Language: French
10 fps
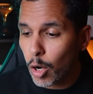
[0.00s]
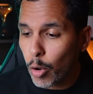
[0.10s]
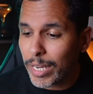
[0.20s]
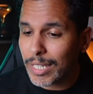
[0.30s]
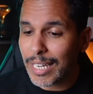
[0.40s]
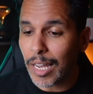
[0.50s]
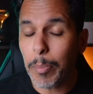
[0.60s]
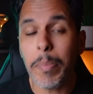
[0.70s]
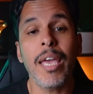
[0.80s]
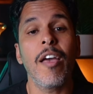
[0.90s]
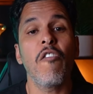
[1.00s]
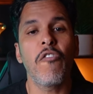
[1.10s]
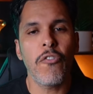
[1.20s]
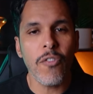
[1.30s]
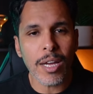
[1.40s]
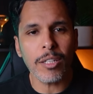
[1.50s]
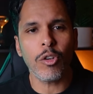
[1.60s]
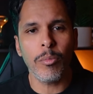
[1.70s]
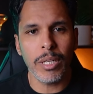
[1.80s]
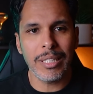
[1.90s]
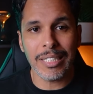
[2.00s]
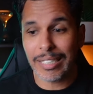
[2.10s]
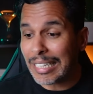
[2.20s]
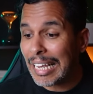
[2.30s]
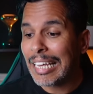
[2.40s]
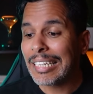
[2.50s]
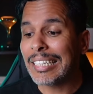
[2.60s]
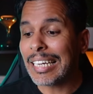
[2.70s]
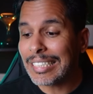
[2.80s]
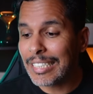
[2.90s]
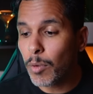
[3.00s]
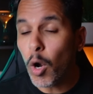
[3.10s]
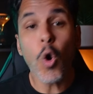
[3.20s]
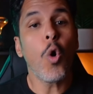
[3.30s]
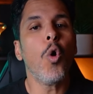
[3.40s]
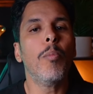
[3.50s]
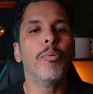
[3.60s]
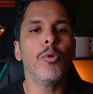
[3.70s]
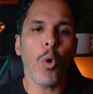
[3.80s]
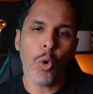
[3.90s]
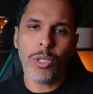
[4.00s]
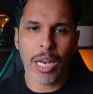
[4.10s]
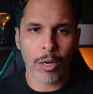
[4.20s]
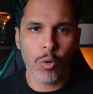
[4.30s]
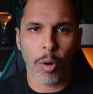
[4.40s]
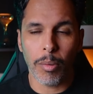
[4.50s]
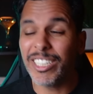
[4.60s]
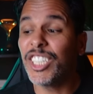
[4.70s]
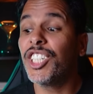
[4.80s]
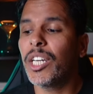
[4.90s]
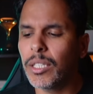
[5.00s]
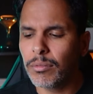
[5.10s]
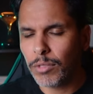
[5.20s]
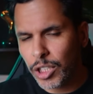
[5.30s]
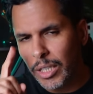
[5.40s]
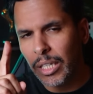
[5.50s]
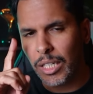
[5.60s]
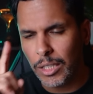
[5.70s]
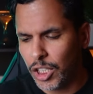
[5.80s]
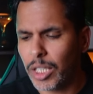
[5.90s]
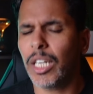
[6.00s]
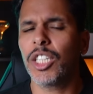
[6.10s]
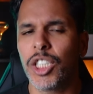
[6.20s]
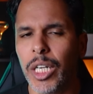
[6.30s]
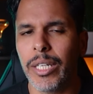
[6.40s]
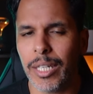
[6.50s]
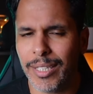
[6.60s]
le XRP fin 2017, quasiment au plus haut de la courbe. Génie. J'étais un, j'étais un génie à